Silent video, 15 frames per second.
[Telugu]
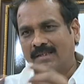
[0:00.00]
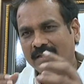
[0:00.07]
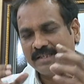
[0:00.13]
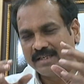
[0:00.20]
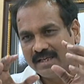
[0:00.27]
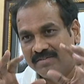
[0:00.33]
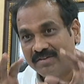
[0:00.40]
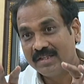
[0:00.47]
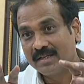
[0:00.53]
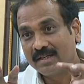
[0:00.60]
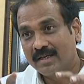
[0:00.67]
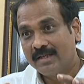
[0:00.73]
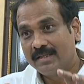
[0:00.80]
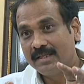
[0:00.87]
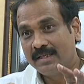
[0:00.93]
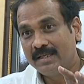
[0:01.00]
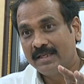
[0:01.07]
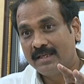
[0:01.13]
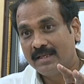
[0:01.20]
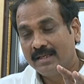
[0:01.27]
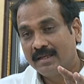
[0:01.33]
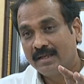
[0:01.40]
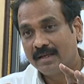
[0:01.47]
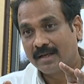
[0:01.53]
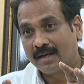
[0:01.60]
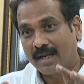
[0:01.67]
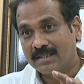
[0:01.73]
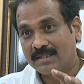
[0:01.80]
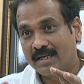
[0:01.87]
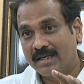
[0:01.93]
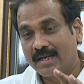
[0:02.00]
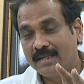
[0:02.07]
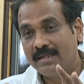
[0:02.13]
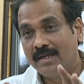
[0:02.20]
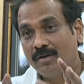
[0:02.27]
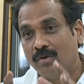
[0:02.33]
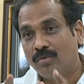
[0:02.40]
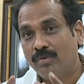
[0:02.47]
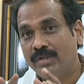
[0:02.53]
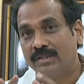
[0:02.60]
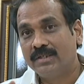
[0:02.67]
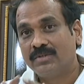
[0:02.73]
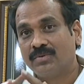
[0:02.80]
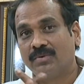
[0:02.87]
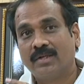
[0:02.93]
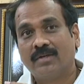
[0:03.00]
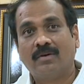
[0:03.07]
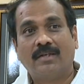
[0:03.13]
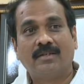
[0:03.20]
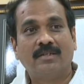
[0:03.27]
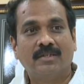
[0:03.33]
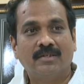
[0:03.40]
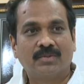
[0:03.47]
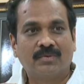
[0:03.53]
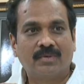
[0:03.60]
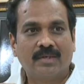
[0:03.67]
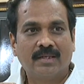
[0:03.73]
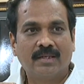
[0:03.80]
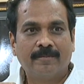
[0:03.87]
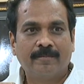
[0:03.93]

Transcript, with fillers: అసలు ఏ విధంగా ఈ రాష్ట్రాన్ని ఐదేళ్లలో లూటీ చేసి ఉంటారో అర్థం చేసుకోండి